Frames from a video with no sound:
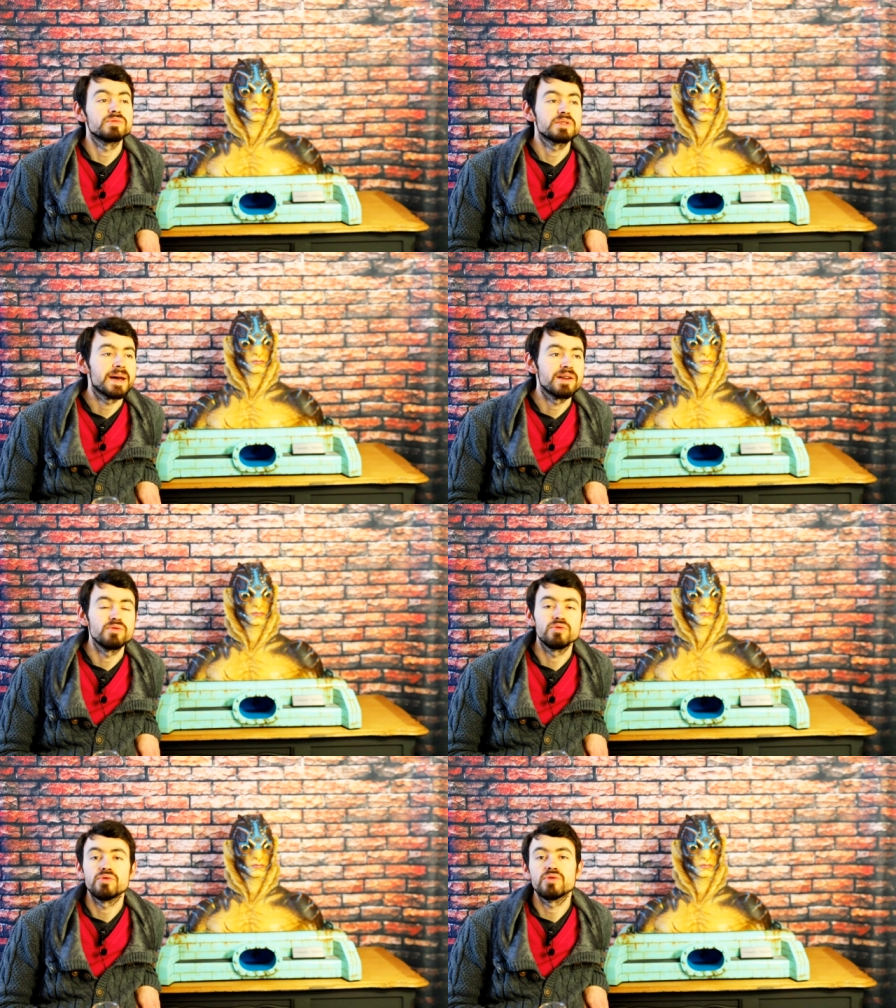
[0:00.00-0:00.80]
je pas,
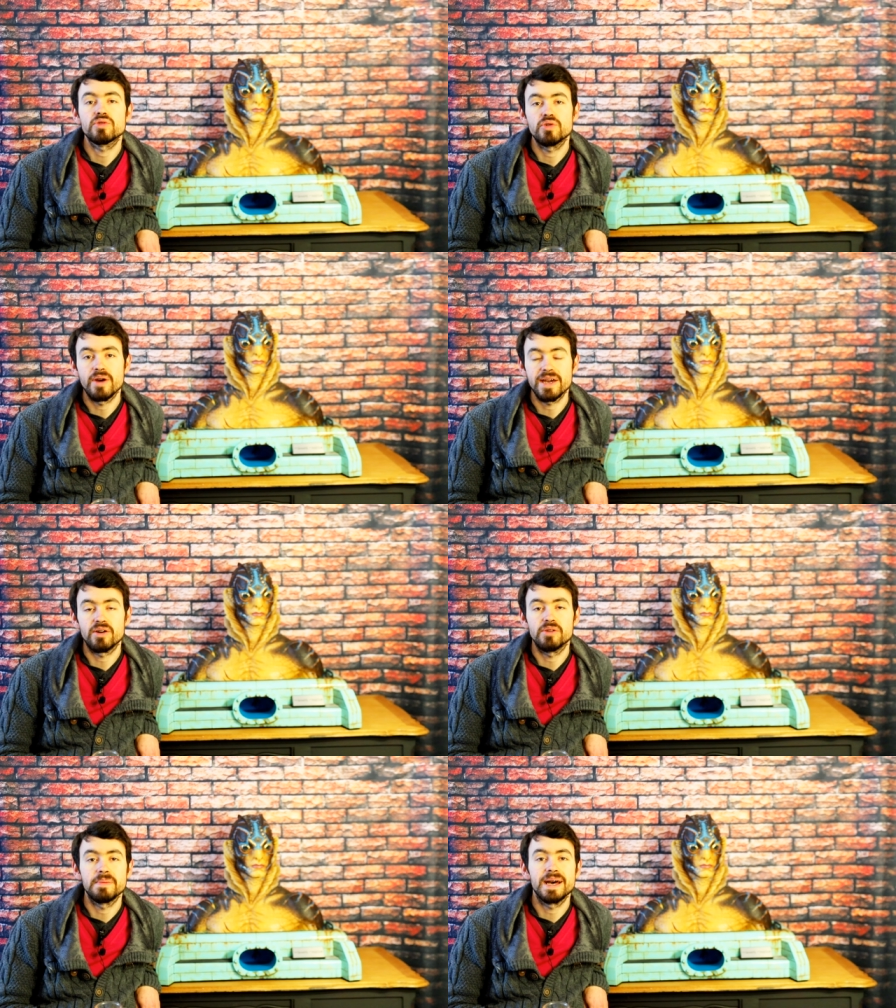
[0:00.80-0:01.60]
le Hulk, le
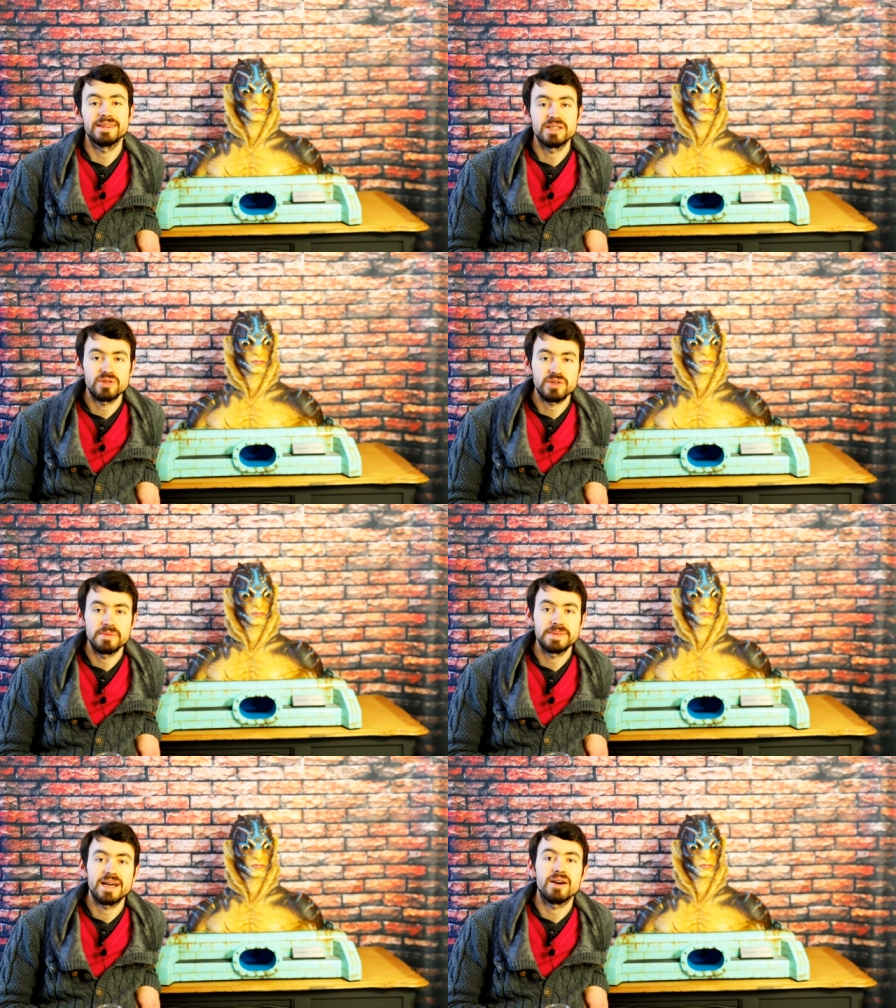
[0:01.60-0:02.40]
Iron Man, des choses
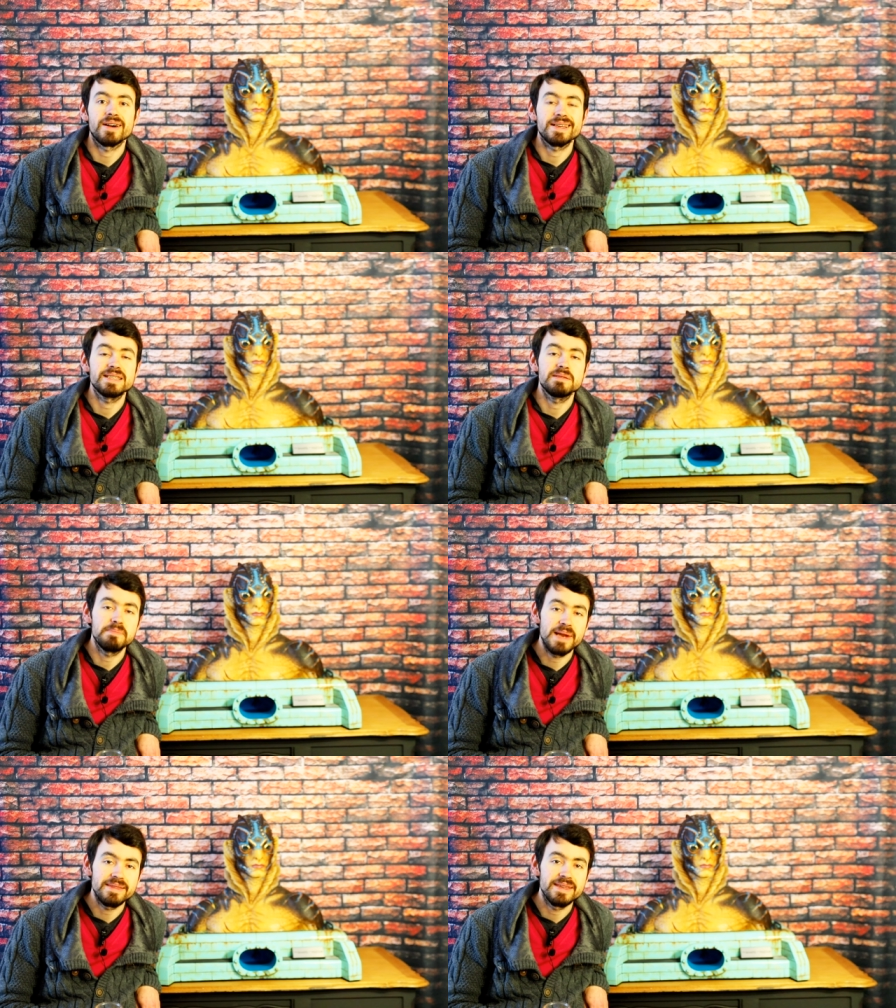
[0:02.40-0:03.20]
comme ça en résine
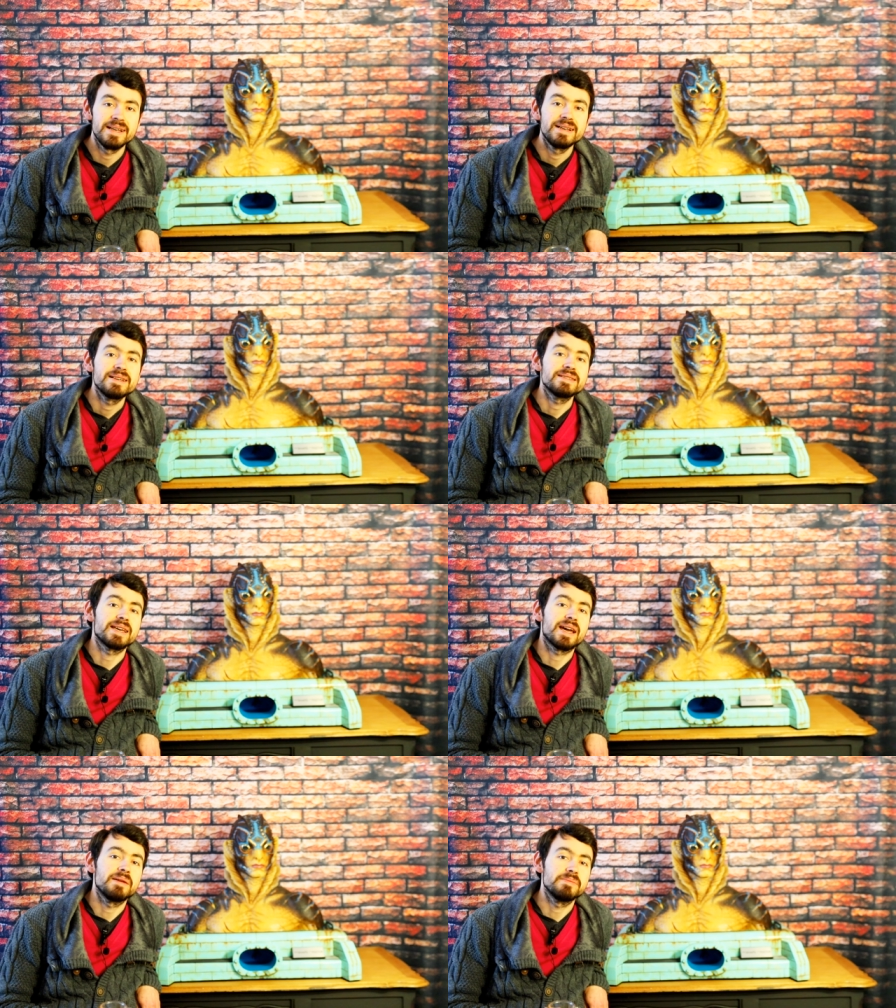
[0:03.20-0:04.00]
pleine
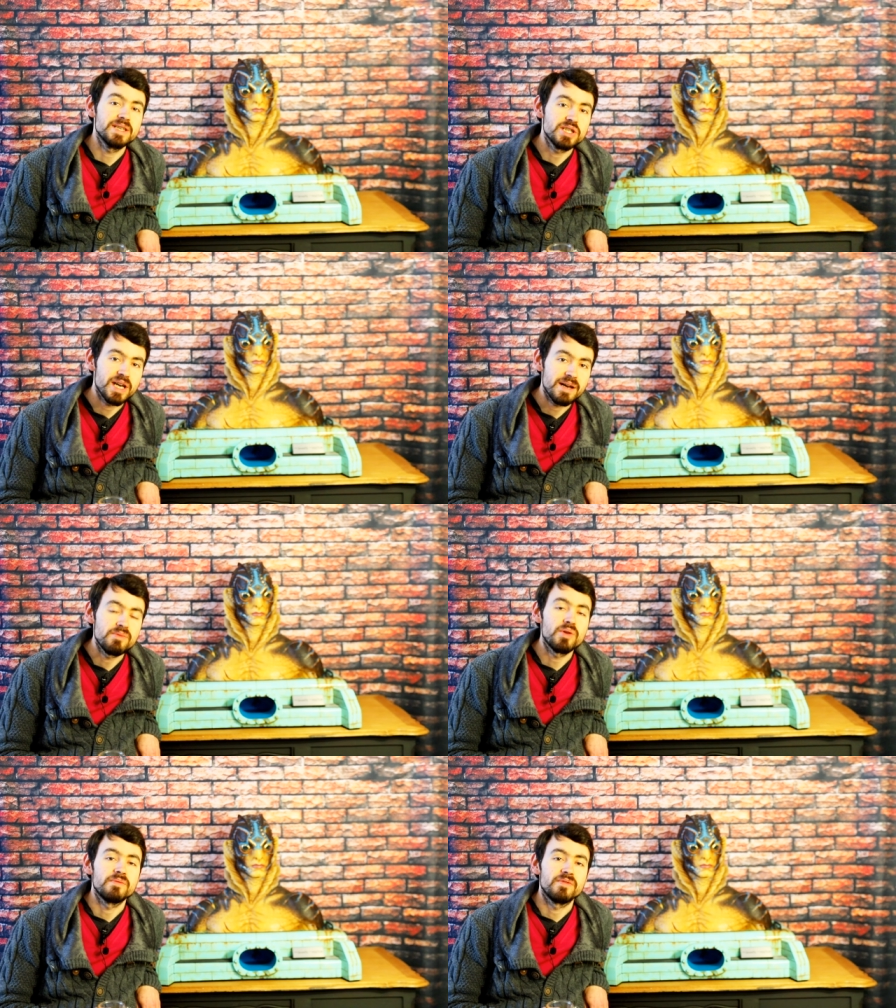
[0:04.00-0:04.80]
c'est quand même déjà
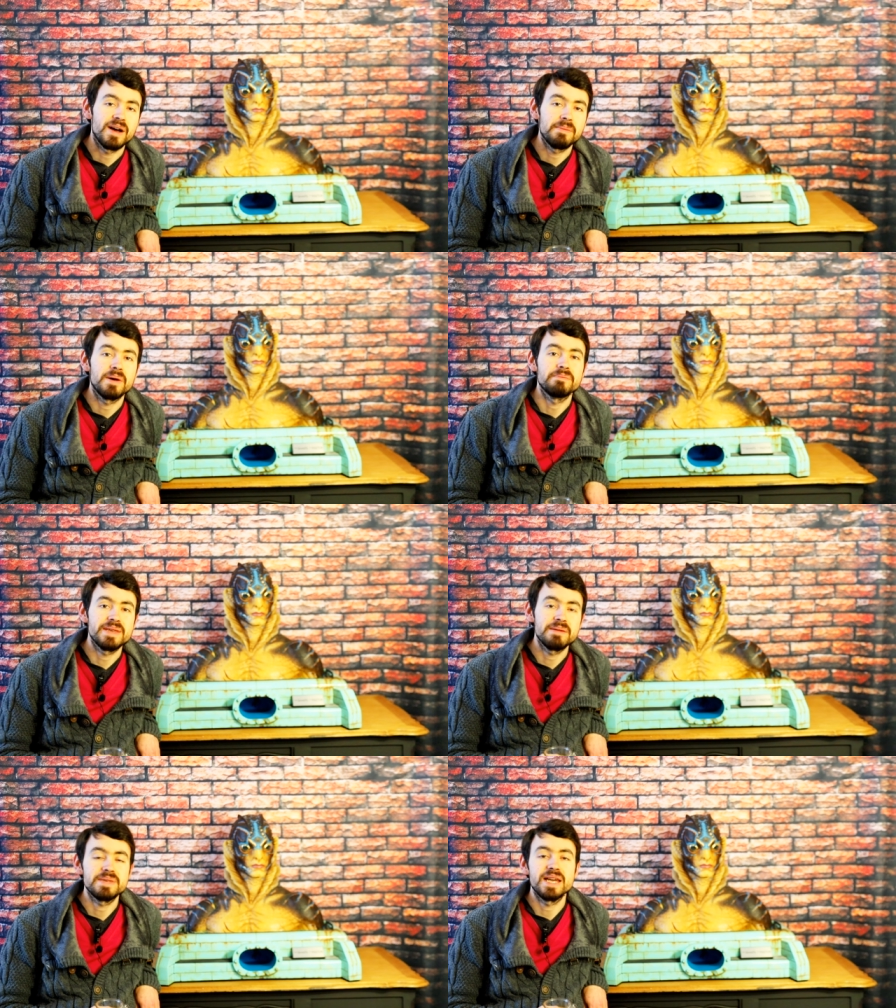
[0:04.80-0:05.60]
bon, vraiment
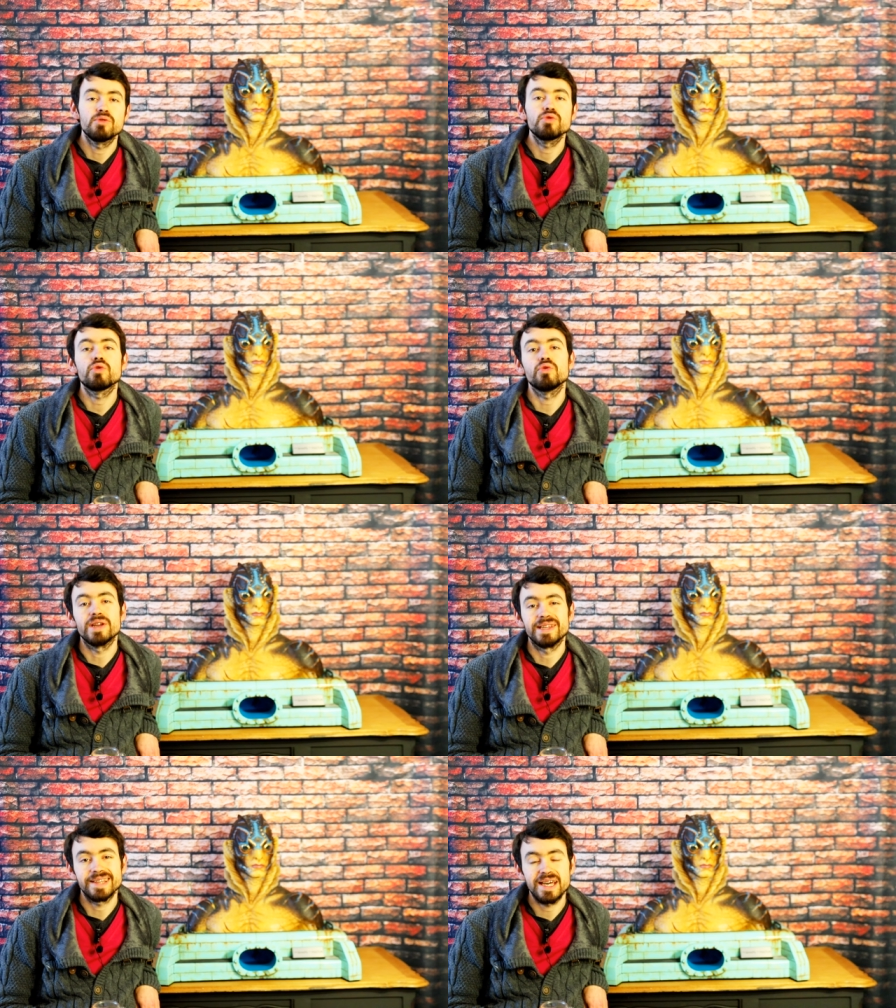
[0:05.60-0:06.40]
bien bien lourd ou
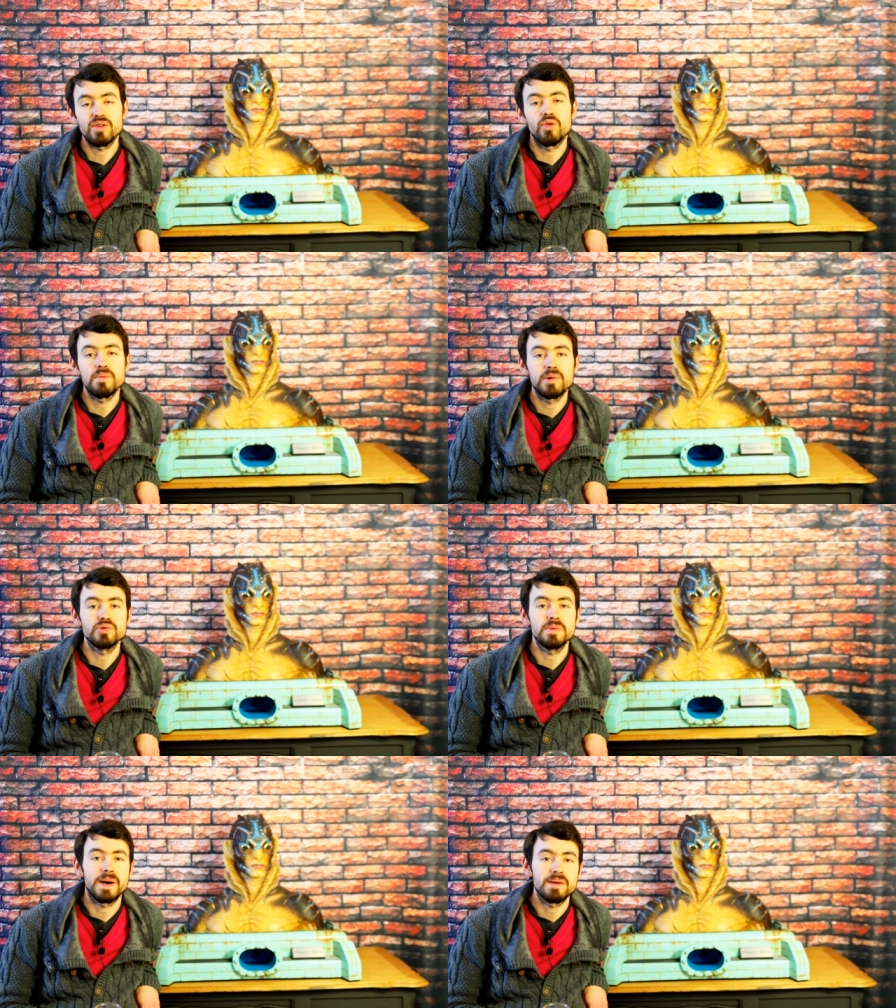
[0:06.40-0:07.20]
les très gros
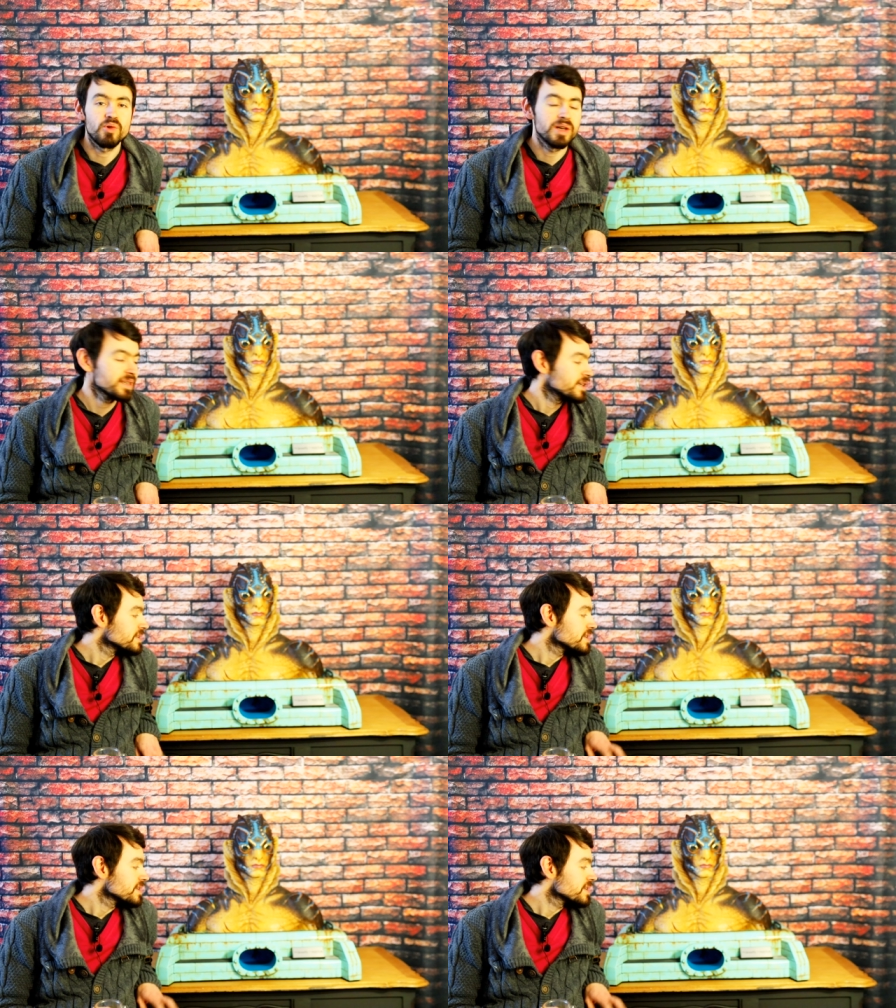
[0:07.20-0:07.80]
produits Prime One.